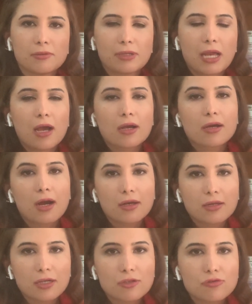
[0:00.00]

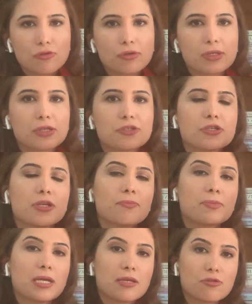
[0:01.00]
reenkarnasyon
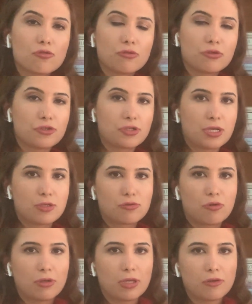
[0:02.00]
geçirip geri döneceği
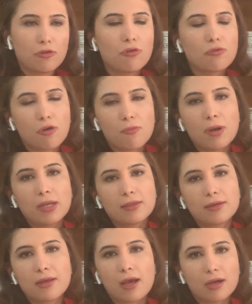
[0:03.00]
söyleniyor.
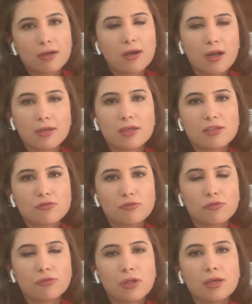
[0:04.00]
Normalde
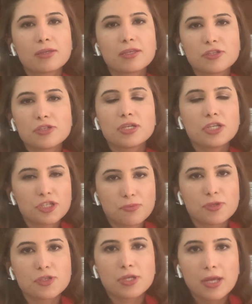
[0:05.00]
reenkarnasyonda kişi
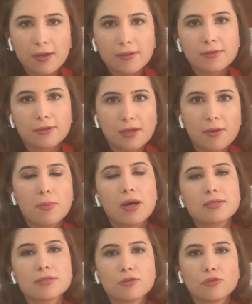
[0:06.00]
hiçbir şeye
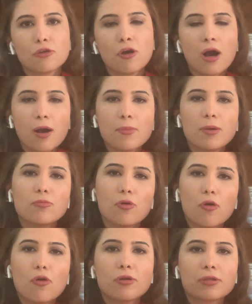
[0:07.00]
hatırlamaz diyor ama
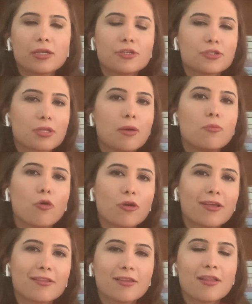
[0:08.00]
orada işte
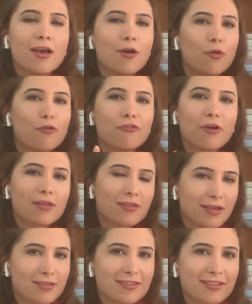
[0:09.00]
Moya'nın o
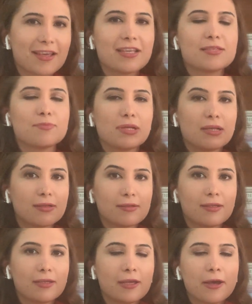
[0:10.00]
fantastik
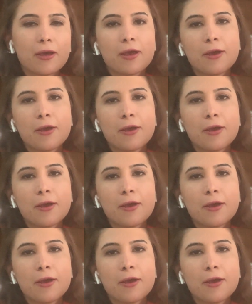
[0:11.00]
esprili dili